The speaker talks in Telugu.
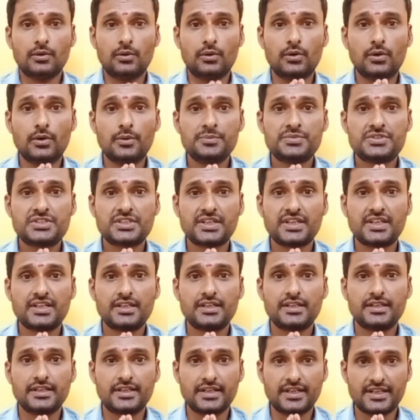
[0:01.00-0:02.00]
ఓం శ్రీ
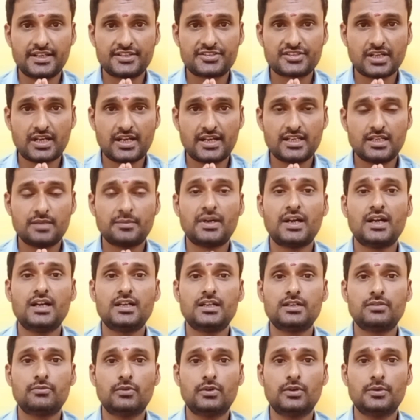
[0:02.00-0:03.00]
గణేశాయ నమ
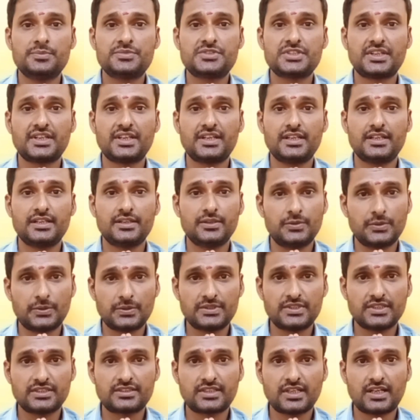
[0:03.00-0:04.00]
ఓం శ్రీ
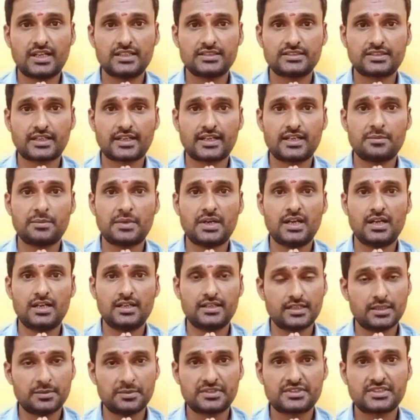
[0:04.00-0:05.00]
గురుదత్తాత్రేయ నమ
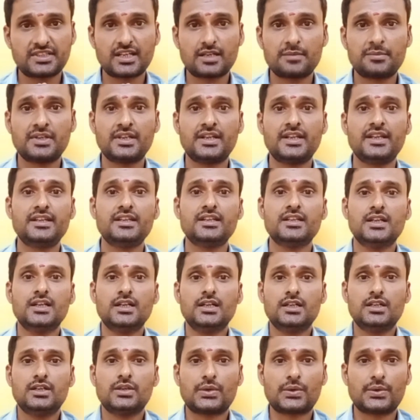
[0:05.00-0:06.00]
నమస్కారం అండి
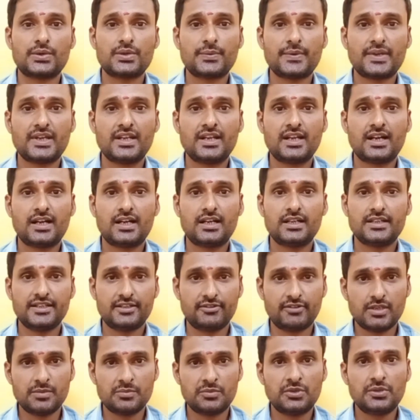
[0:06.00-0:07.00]
రెండు వేల
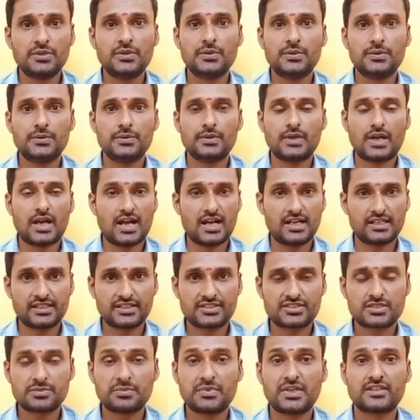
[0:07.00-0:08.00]
ఇరవై మూడు
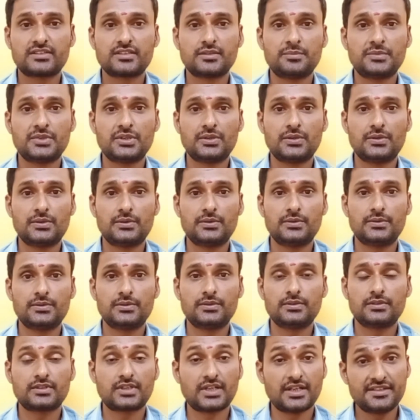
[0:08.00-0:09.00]
ఆగస్టు మాసంలో
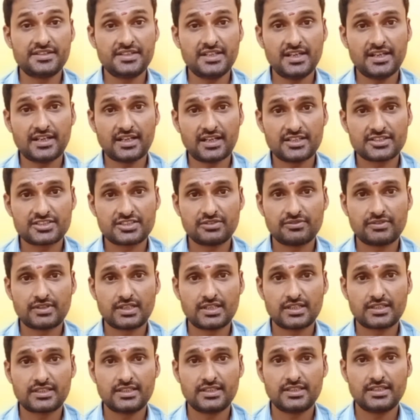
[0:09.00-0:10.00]
కన్యా రాశి
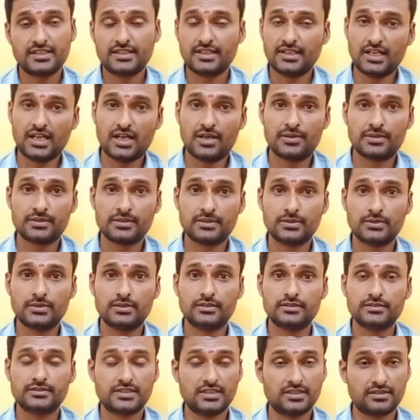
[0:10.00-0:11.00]
వాళ్ళకి ఎలా ఉందో
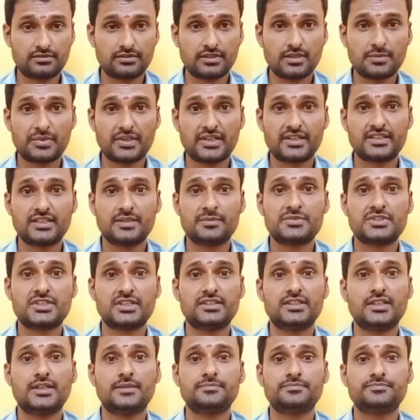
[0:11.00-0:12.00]
తెలుసుకునే ప్రయత్నం
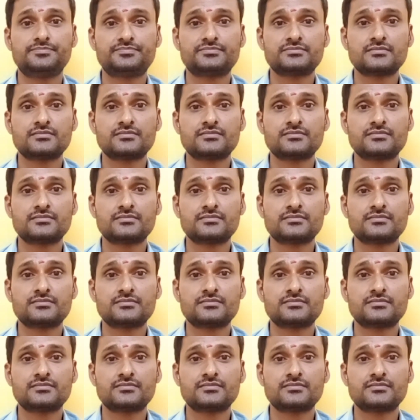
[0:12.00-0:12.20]
చేద్దాం